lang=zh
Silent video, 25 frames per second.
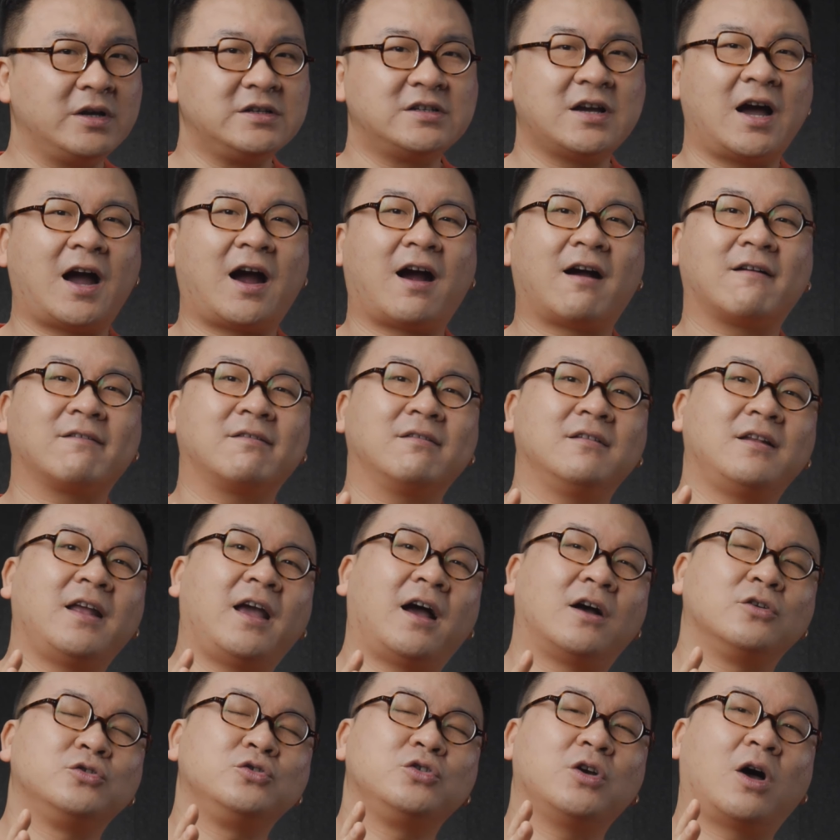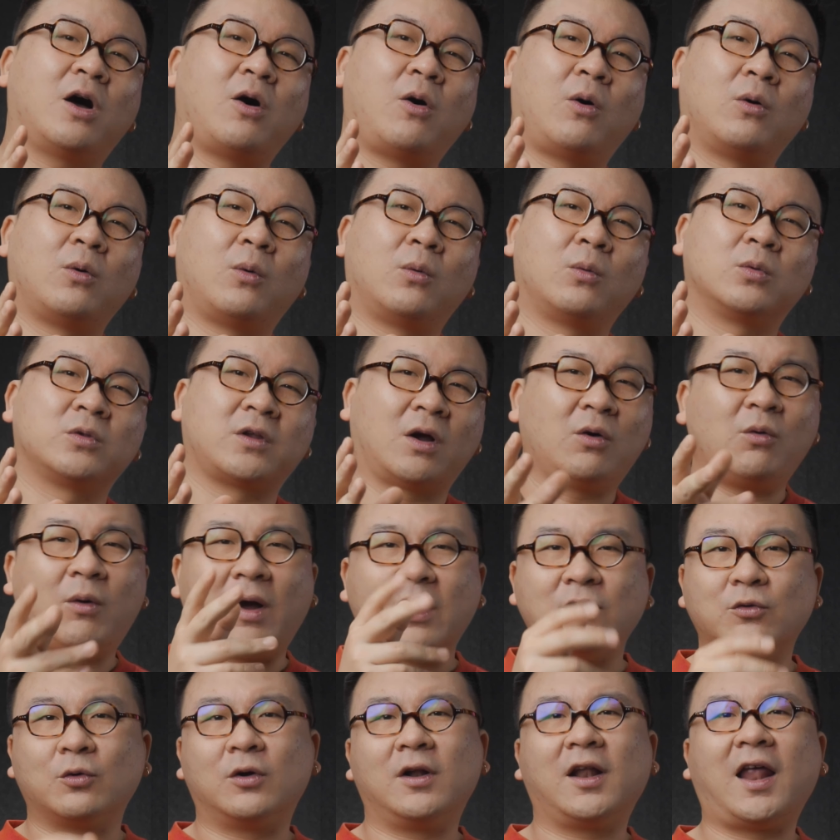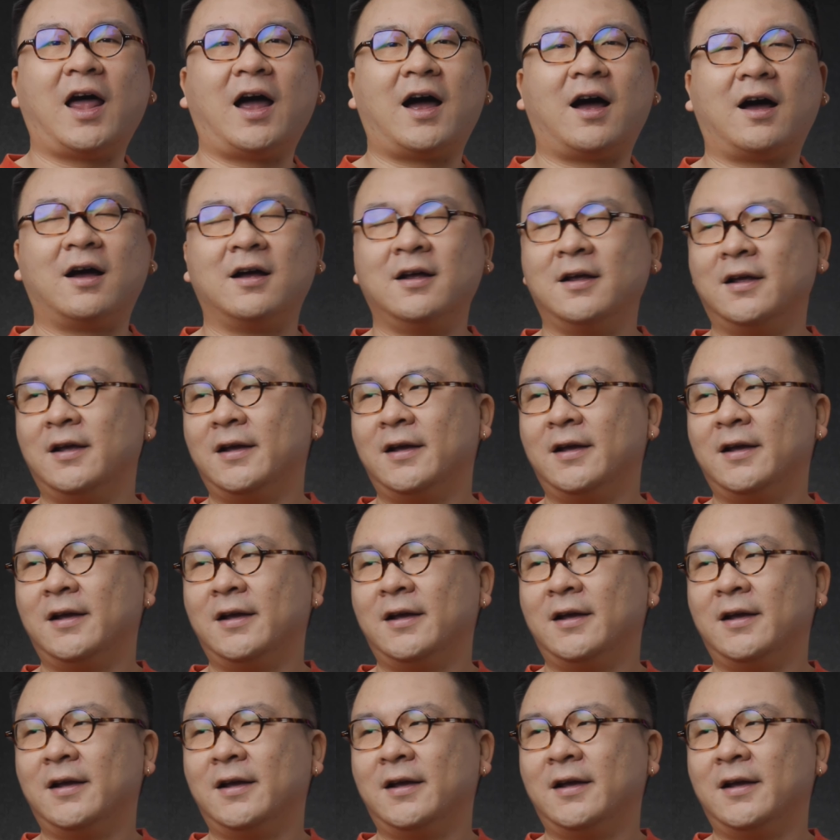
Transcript: 会像 R 四那样需要等缓存了啊。